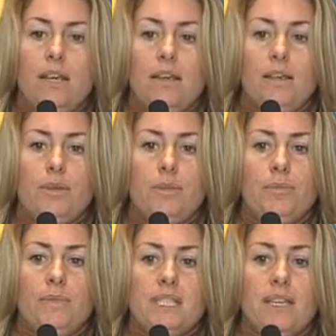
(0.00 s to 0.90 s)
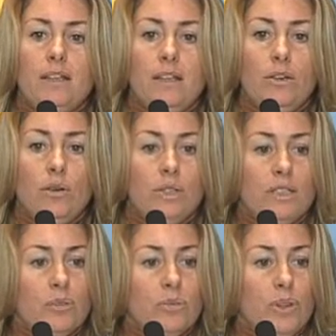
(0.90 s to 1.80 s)
Em, se ha tenido en
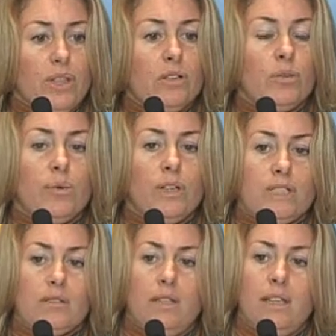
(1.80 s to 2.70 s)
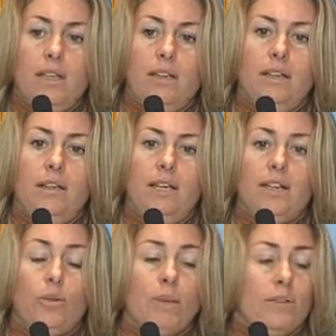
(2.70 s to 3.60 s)
cuenta, como os digo, pues, eh, las
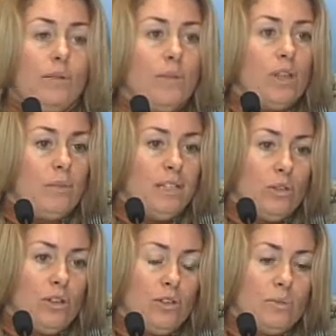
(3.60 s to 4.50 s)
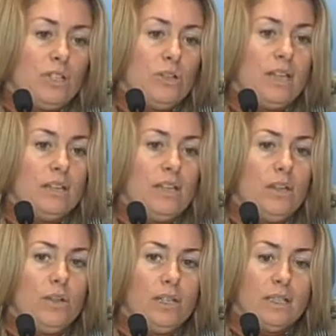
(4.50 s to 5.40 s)
normas de funcionamiento de comisiones
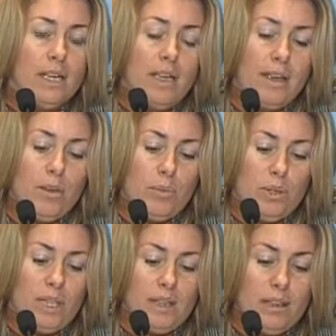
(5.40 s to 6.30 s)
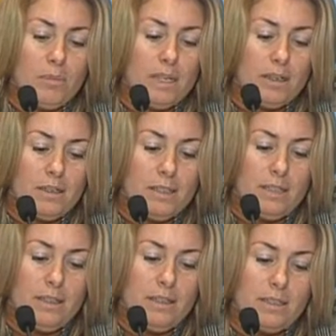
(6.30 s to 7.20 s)
anteriores pero es que además
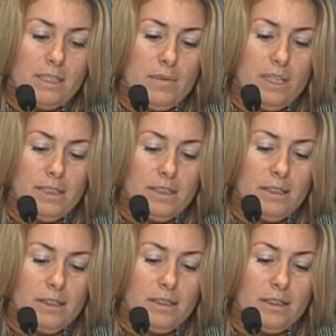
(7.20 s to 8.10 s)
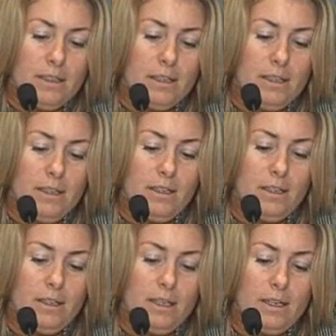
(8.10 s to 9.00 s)
eh, sabéis que,
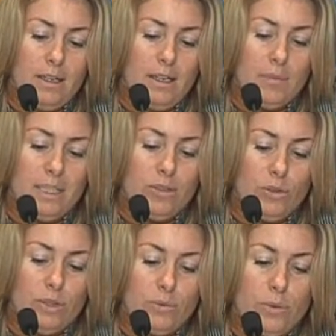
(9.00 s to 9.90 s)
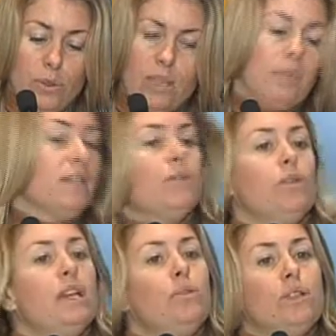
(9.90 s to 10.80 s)
el, reglamento de funcionamiento
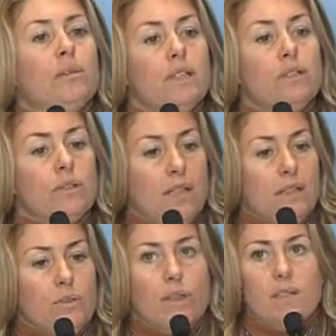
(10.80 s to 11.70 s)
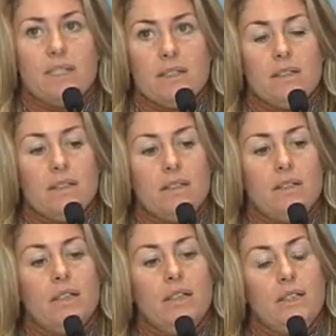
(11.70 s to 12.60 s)
del ayuntamiento en el que todavía se está,